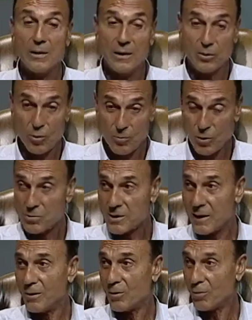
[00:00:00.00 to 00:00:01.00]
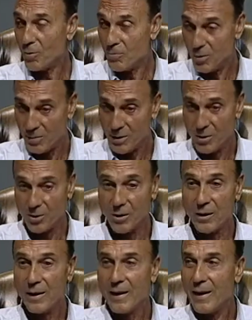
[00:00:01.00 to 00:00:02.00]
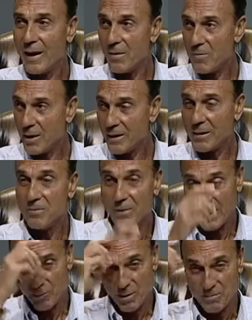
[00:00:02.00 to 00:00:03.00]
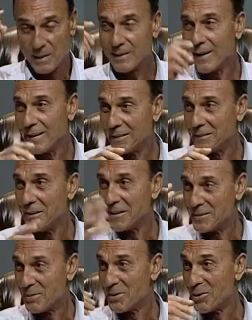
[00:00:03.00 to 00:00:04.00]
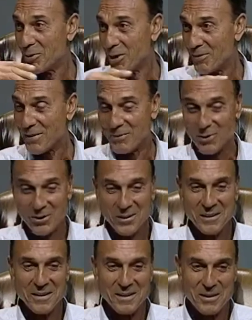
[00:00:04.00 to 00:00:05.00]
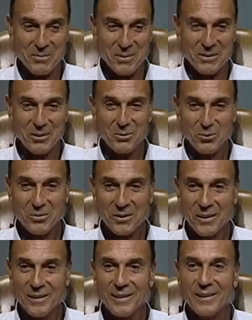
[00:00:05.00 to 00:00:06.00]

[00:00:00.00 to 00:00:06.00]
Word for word: col mio zaino, col mio maglione e i miei libri e una bandana in testa perché allora avevo i capelli lunghi,